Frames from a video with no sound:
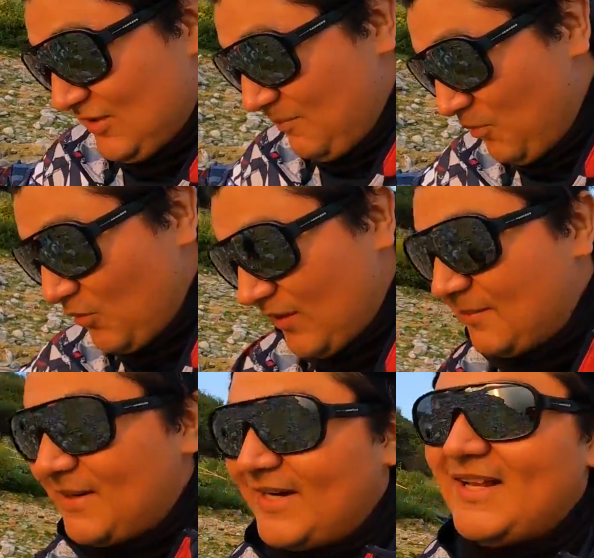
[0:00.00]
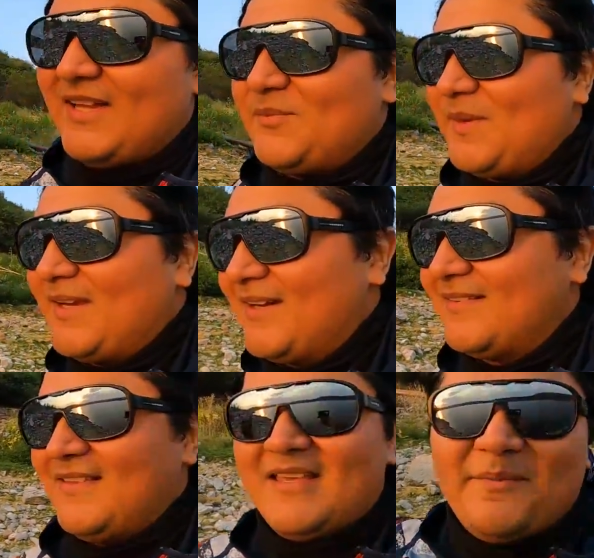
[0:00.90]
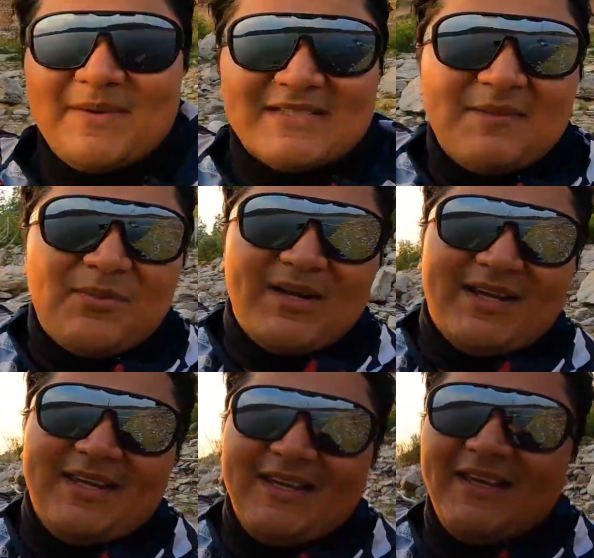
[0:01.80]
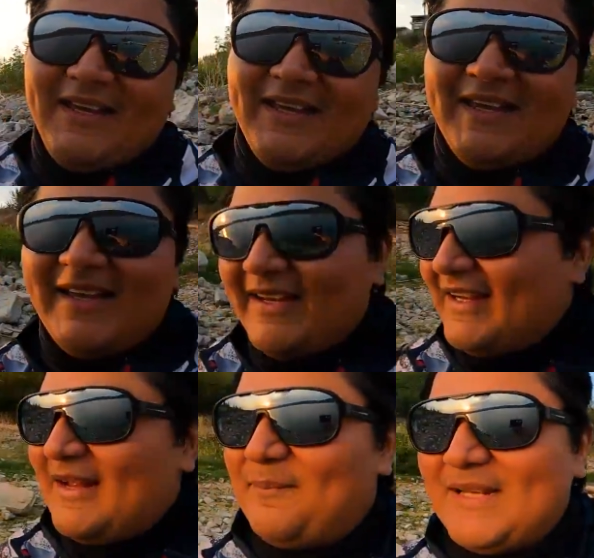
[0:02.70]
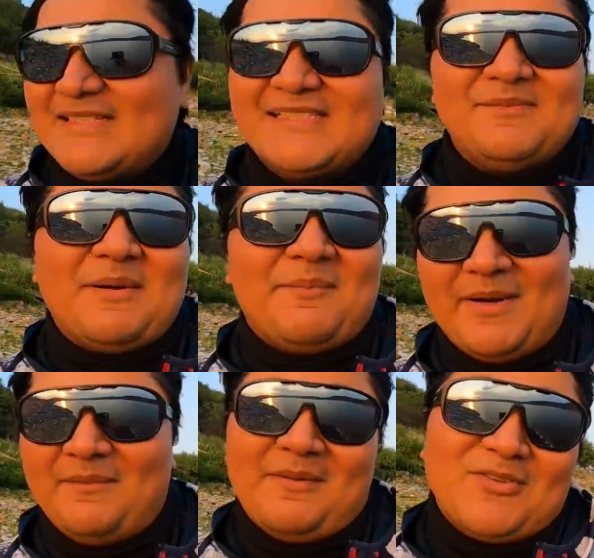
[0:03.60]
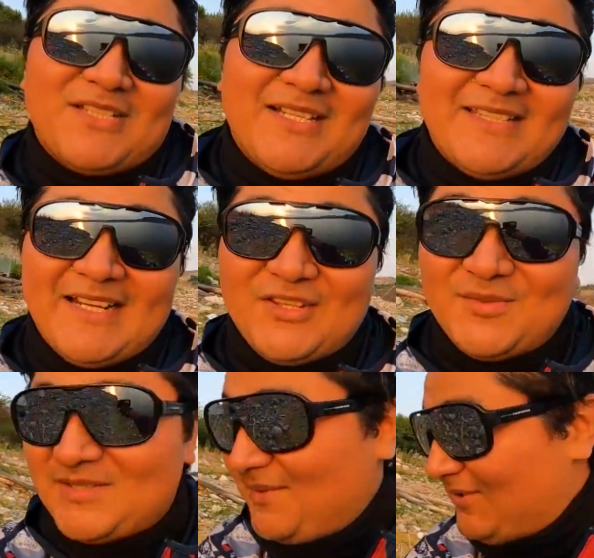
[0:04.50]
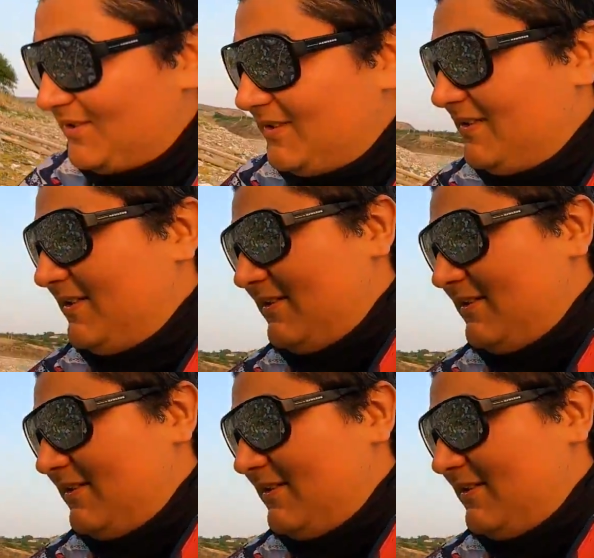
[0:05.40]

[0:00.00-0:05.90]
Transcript: es una muy buena manera de despedir este día de pesca por aquí en la presa Simapán. Vamos a seguir tirando mis amigos.